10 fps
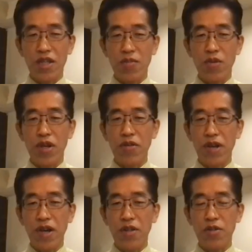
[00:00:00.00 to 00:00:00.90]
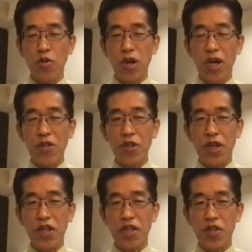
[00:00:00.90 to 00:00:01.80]
揮してもらえるか、それを官
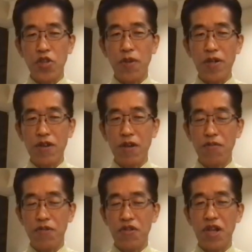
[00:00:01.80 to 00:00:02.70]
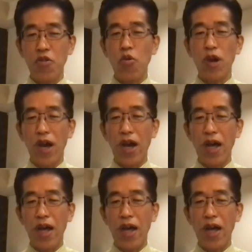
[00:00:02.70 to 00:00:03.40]
邸がちゃんとバックアップするかどうか。